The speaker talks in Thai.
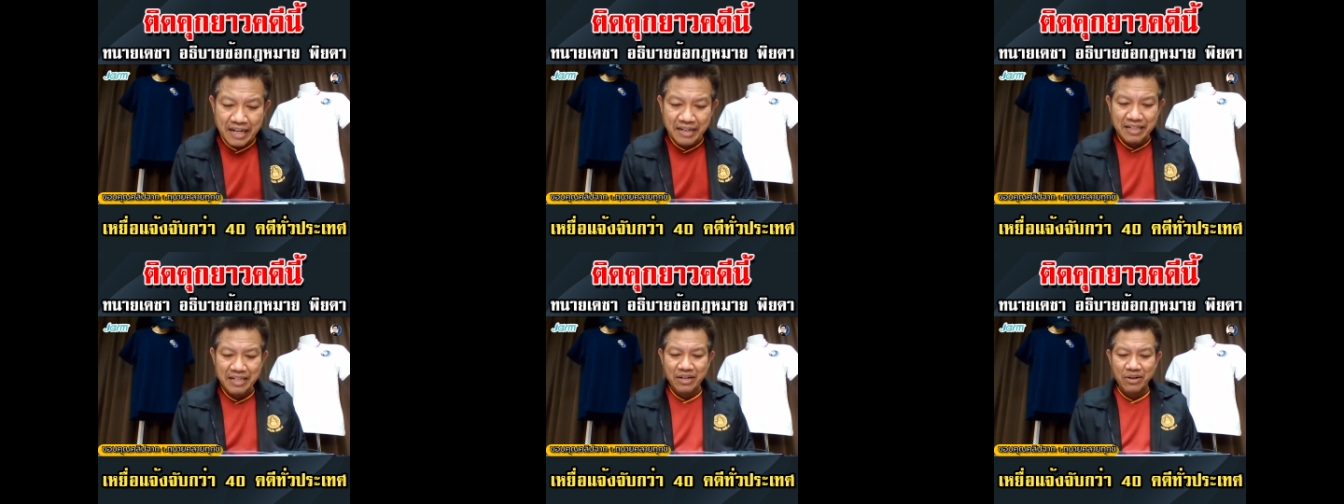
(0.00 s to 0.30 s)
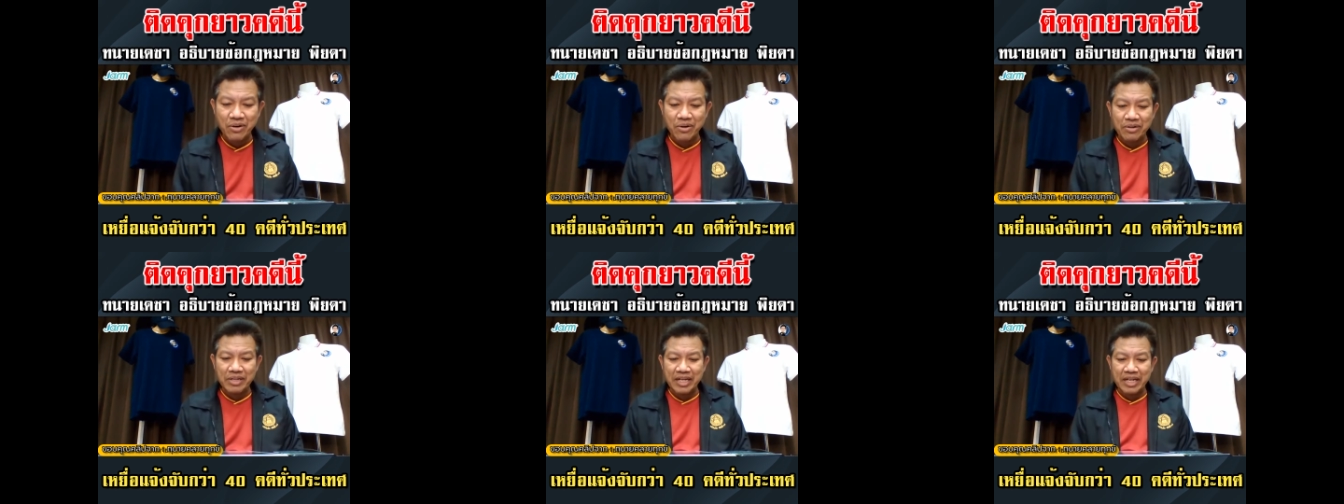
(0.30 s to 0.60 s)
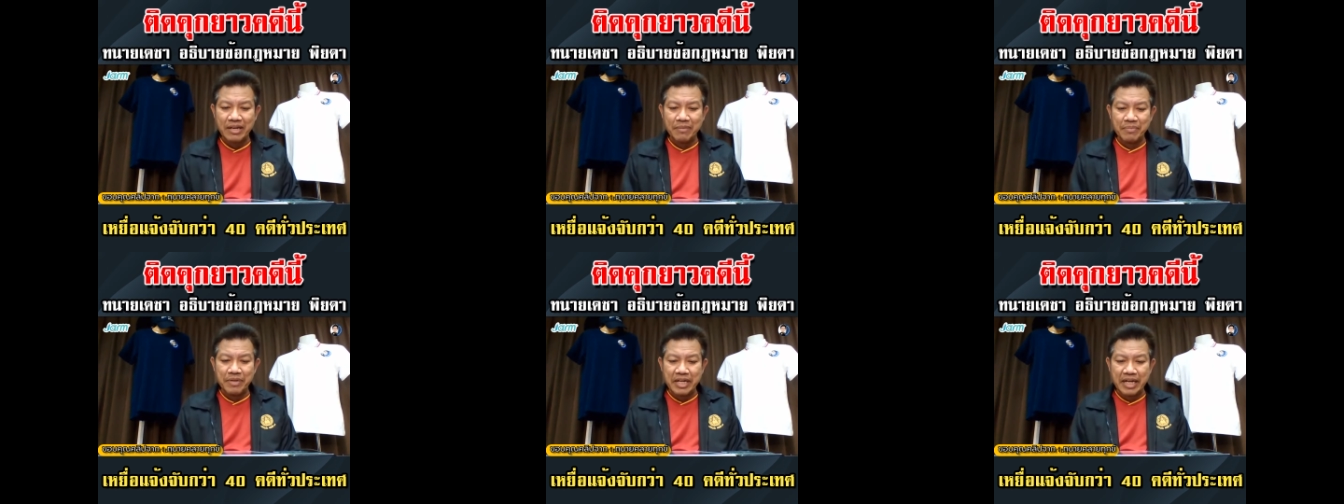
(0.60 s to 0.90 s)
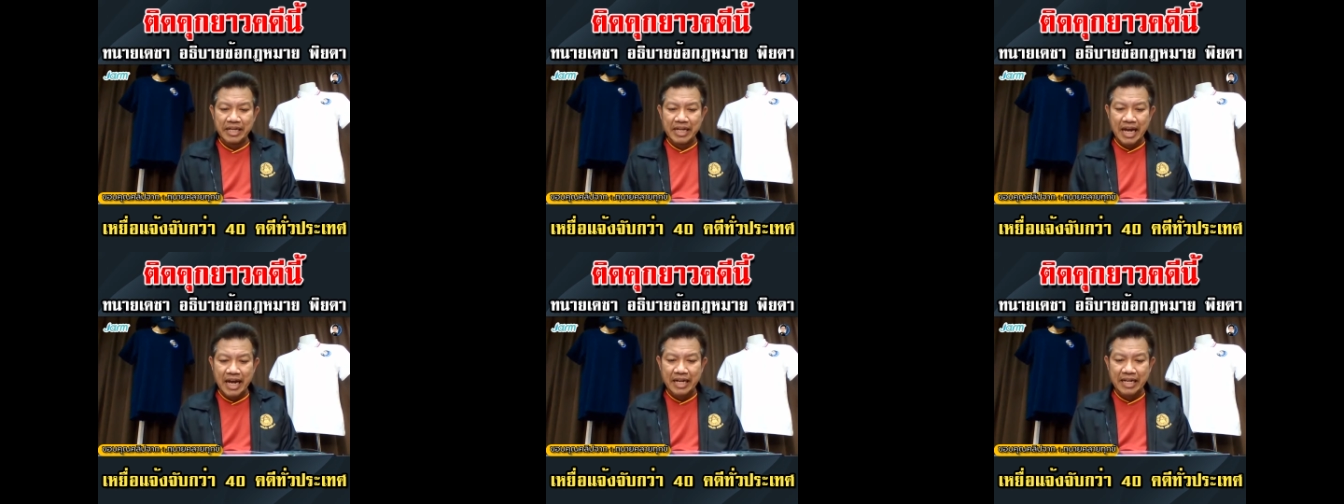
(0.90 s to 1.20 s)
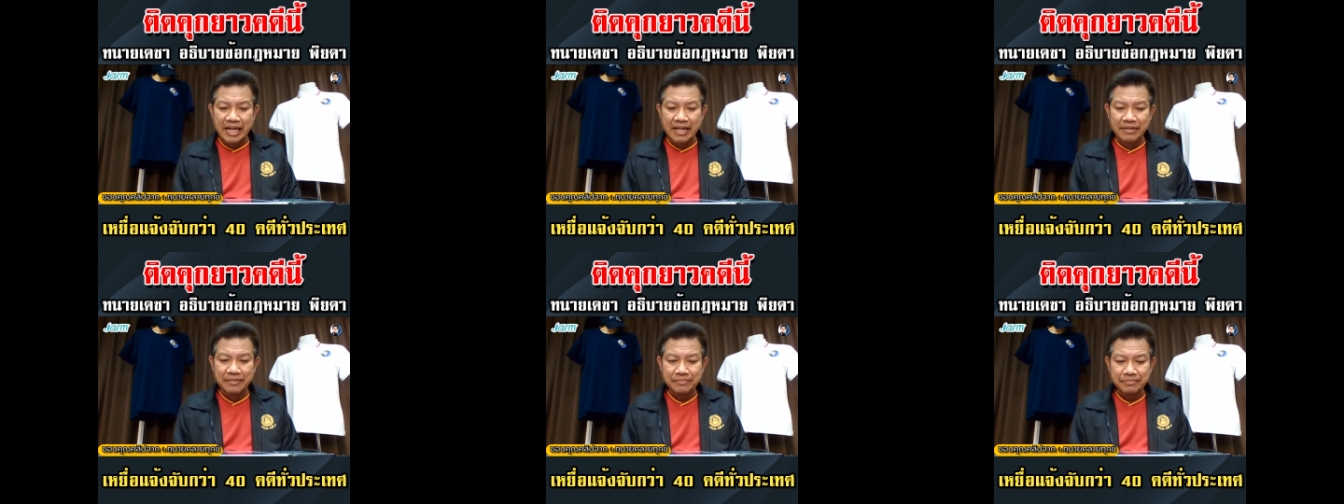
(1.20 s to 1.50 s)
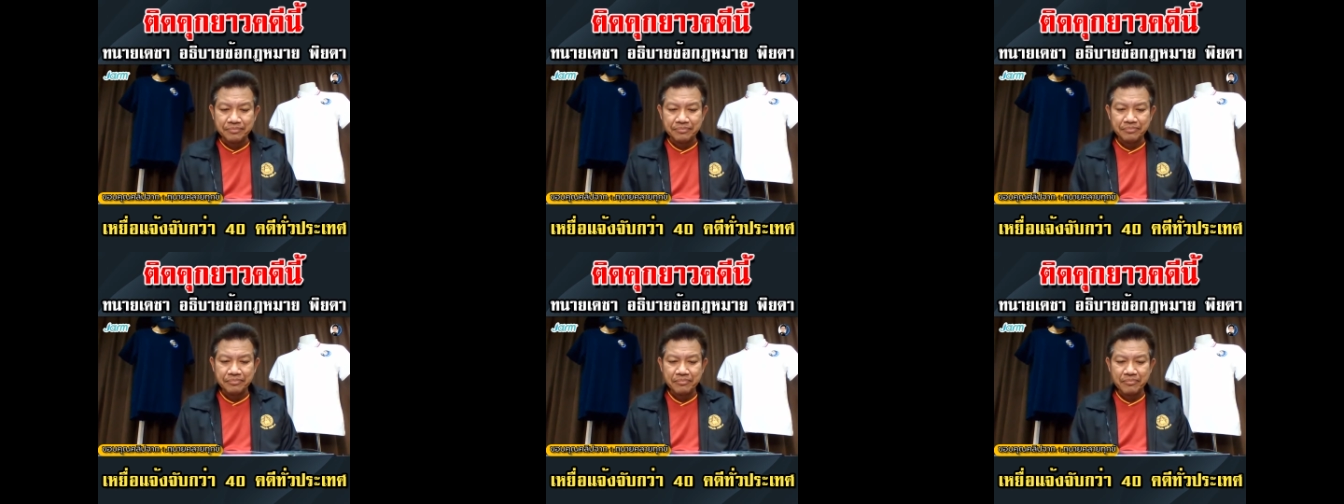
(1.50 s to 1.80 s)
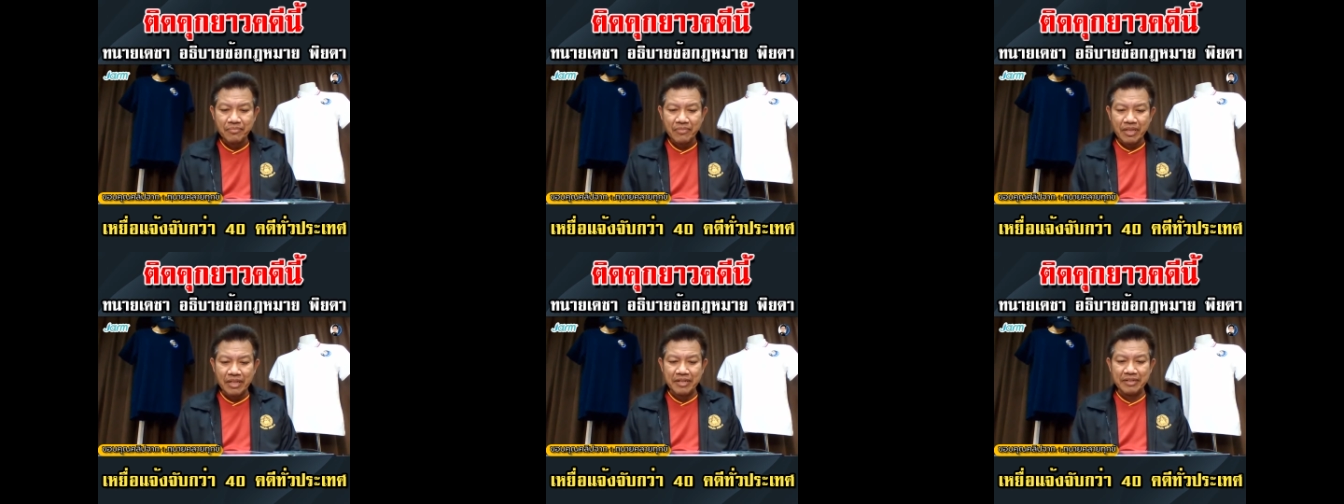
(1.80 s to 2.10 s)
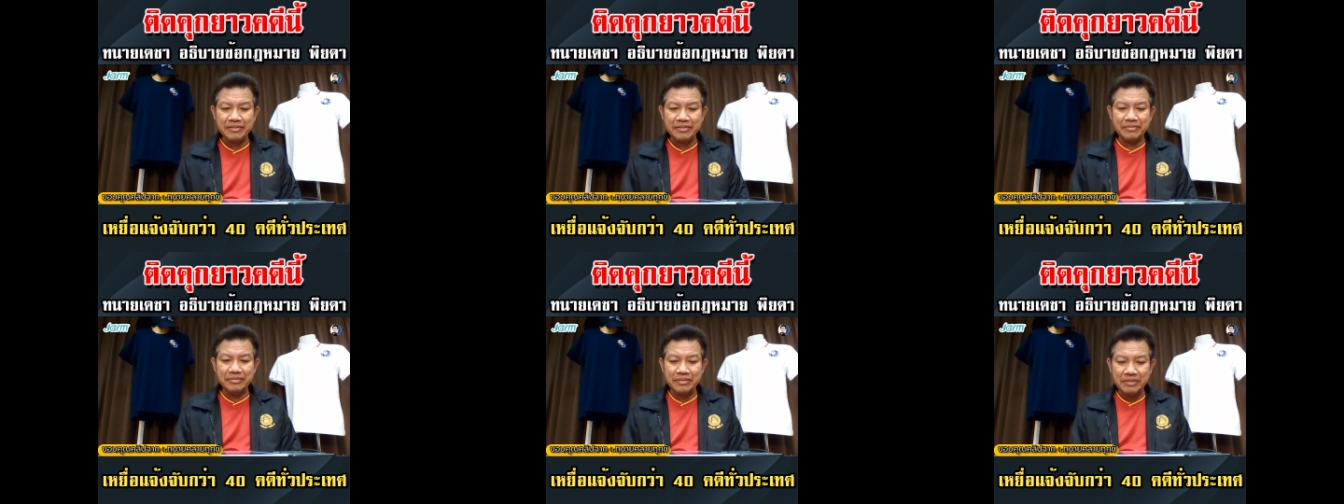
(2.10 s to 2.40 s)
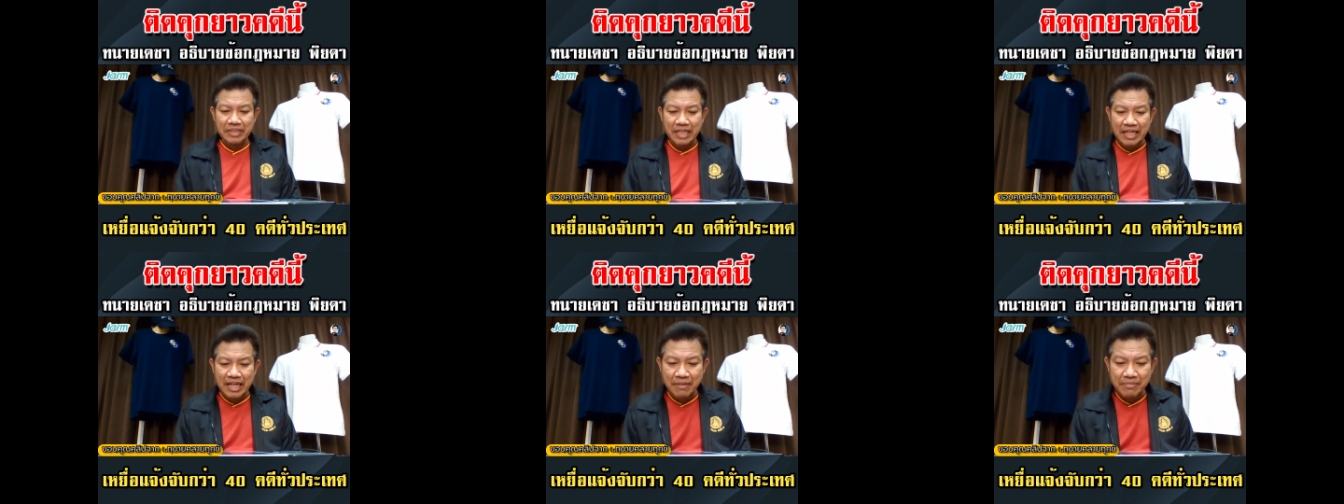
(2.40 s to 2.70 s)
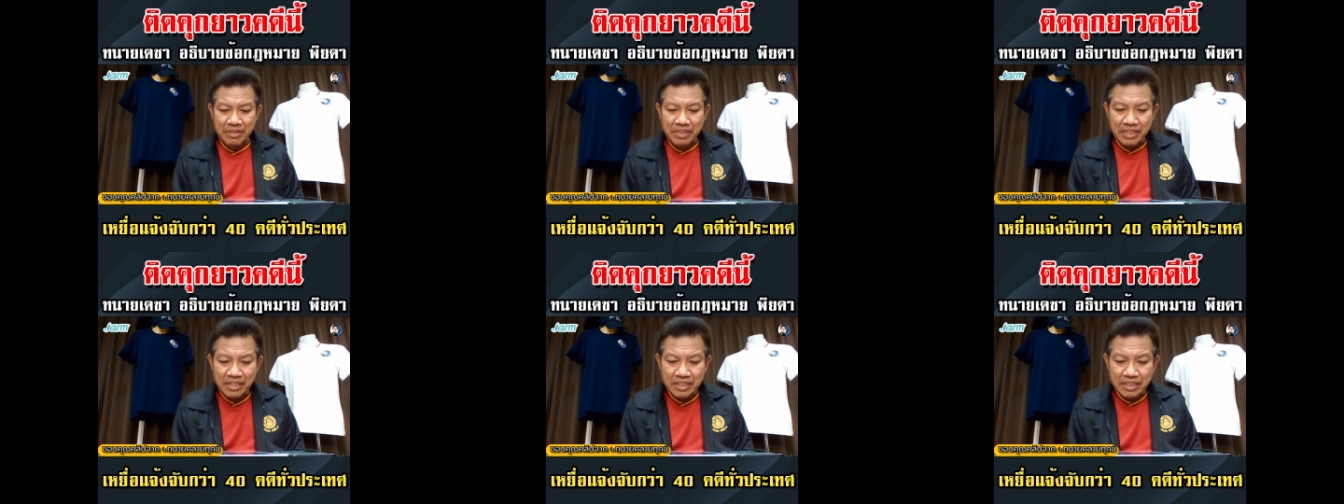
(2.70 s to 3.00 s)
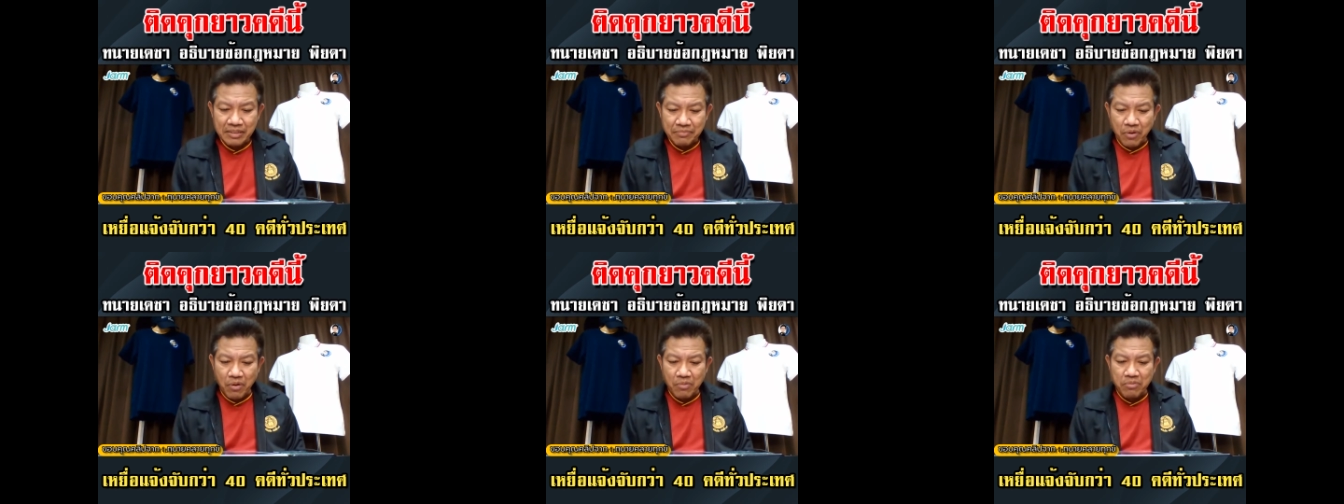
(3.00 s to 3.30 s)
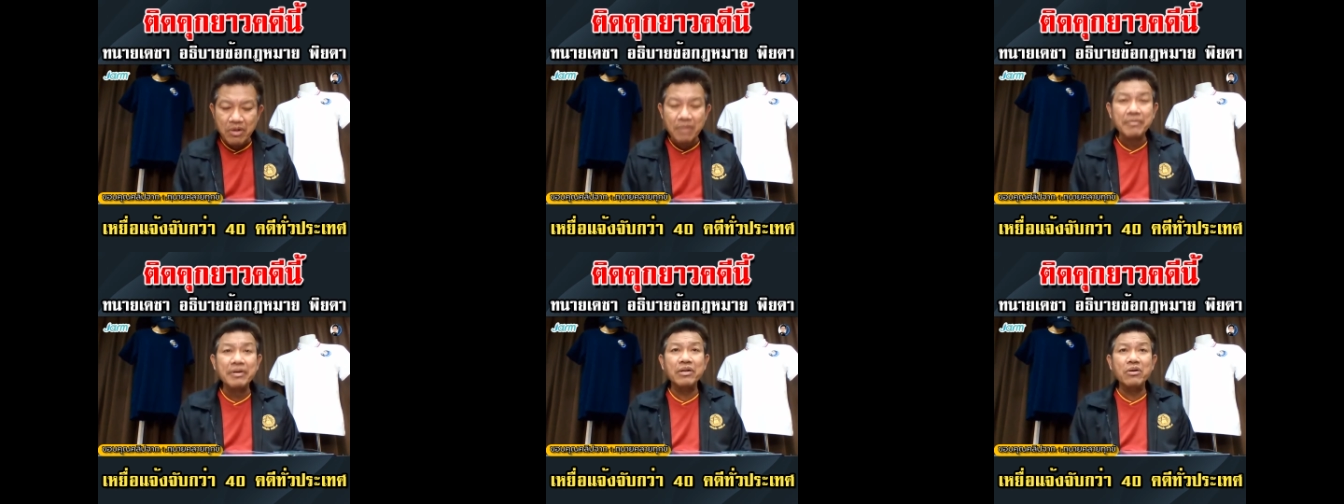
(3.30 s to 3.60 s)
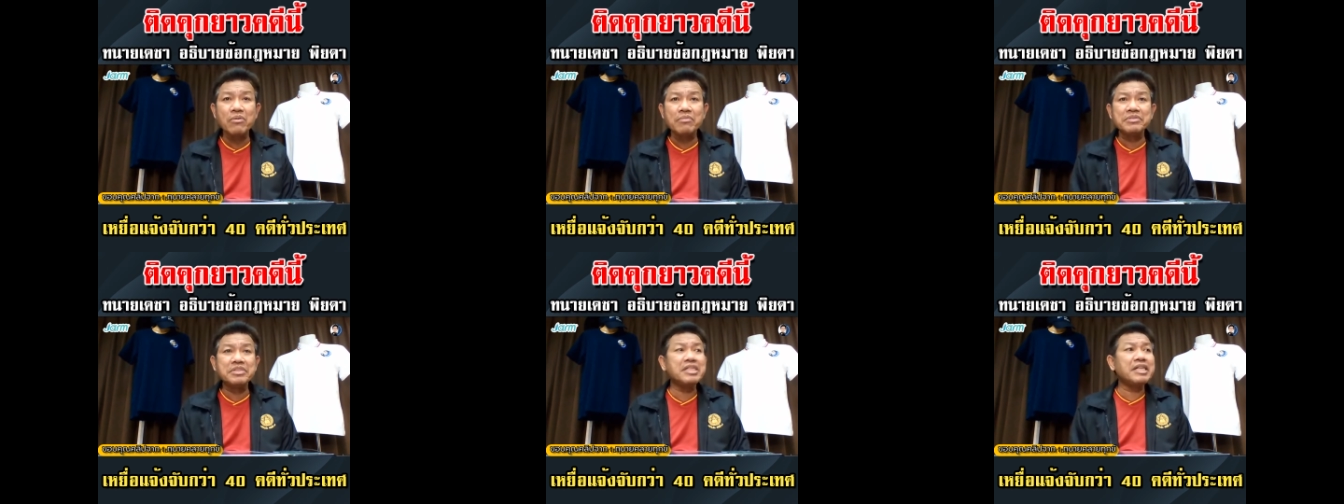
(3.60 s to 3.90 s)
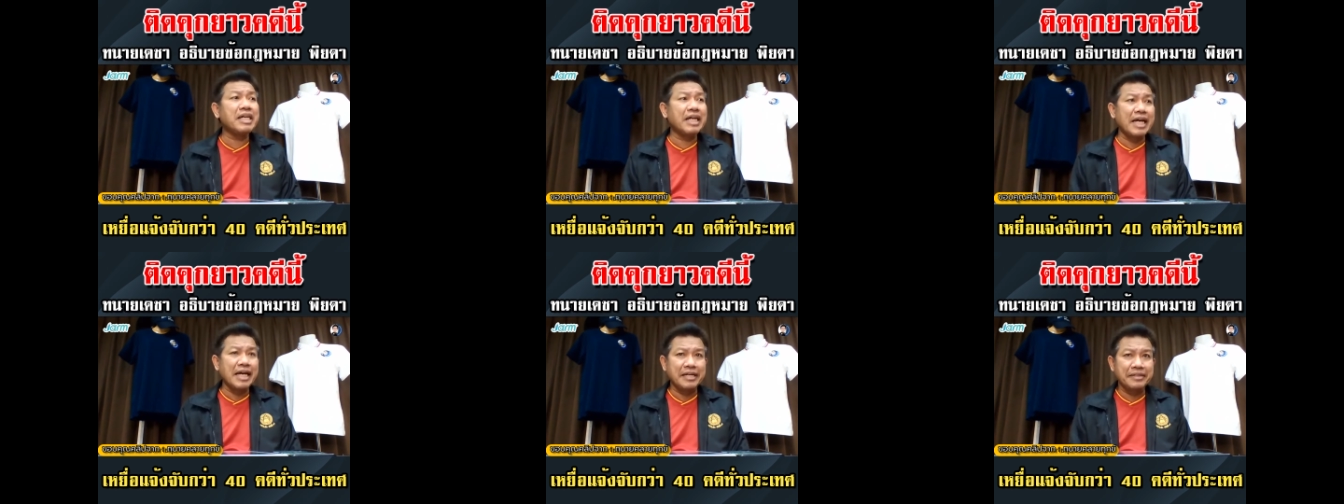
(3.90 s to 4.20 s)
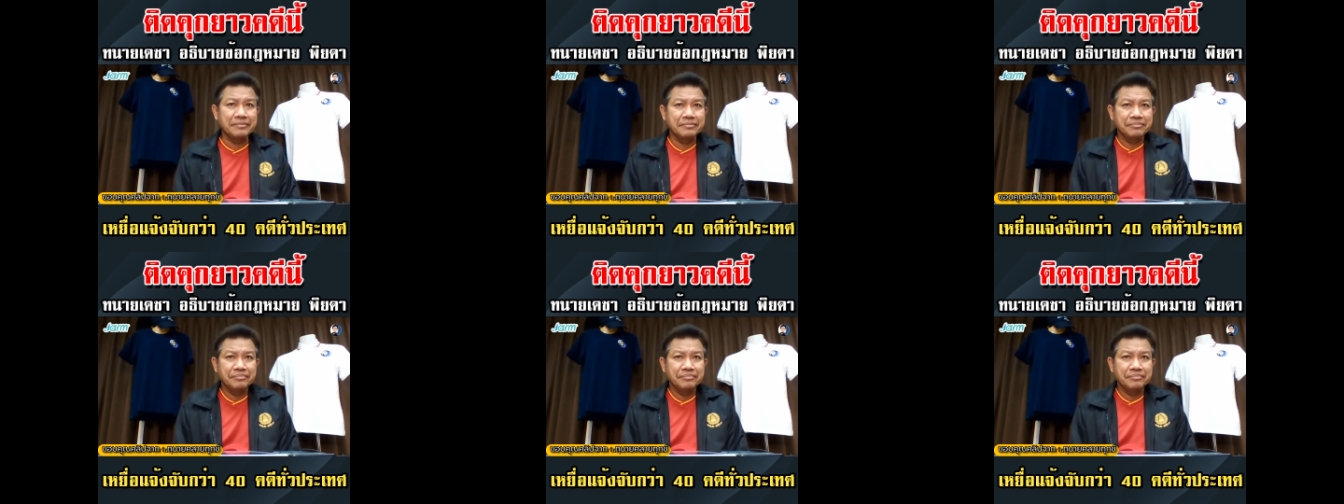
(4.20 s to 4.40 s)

นะโอเค พิยดานะ อืมนะครับ ผมก็ไม่รู้มันชื่ออะไร